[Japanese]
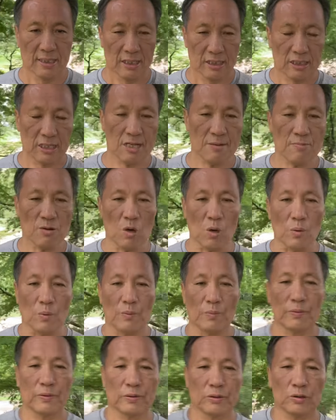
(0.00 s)
でも、
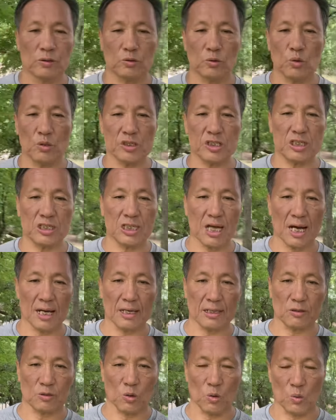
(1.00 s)
どっちだ
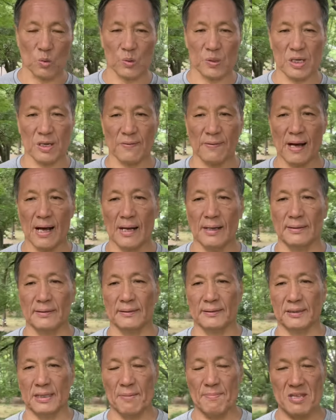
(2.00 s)
け得意は
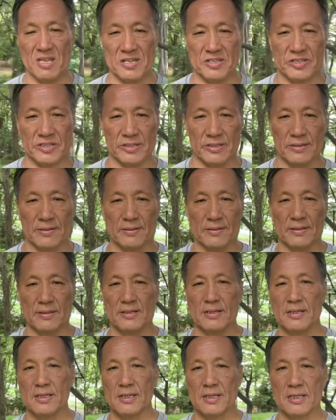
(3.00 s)
ダメで
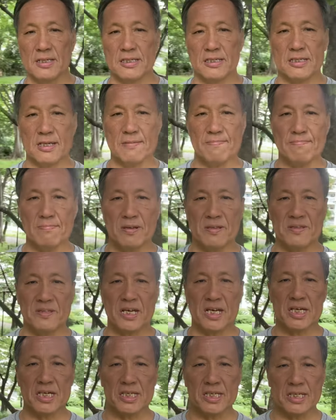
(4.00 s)
す。全面
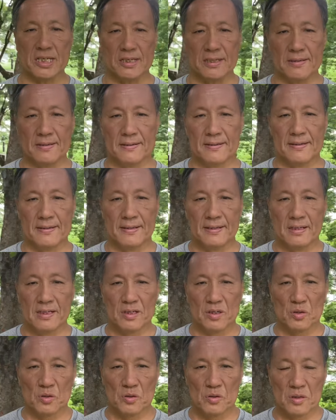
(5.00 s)
的に、
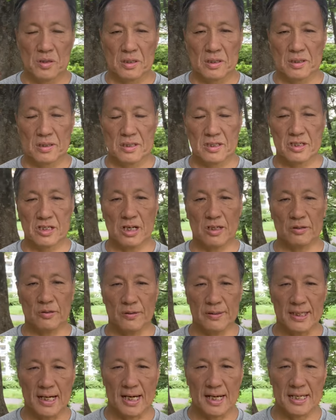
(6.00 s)
ちゃん
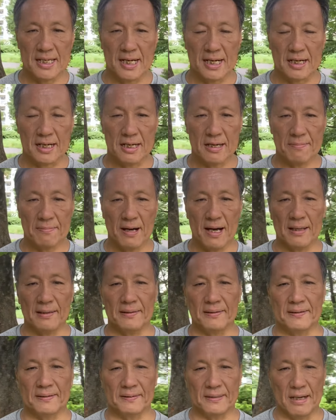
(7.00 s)
となれなければ
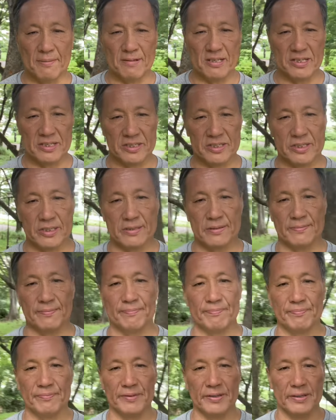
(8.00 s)
ダメで
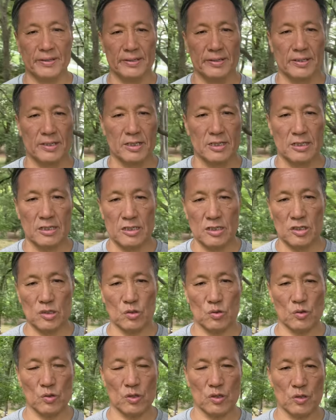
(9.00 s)
す。
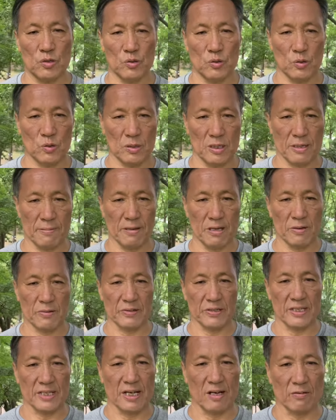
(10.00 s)
素養のレベル
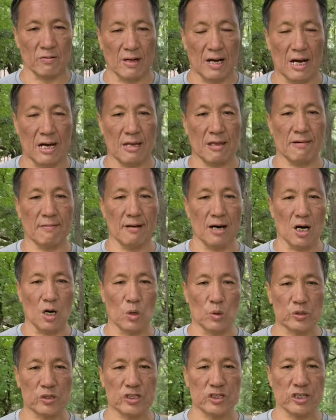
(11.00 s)
になる、あれは
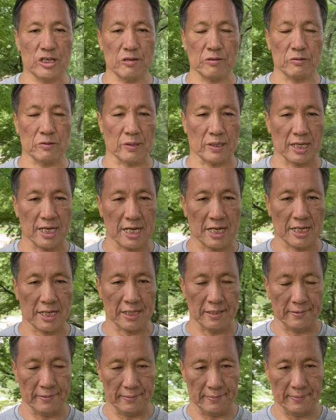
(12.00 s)
教えるの経
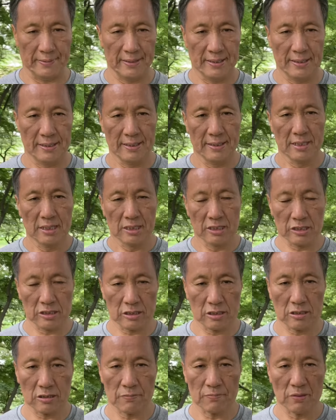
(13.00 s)
験、
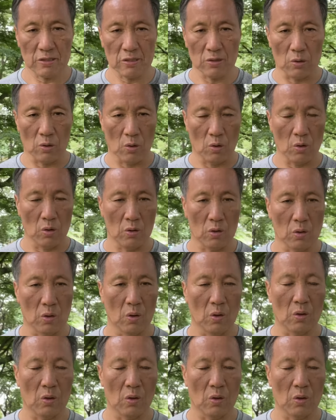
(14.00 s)
進みの方法、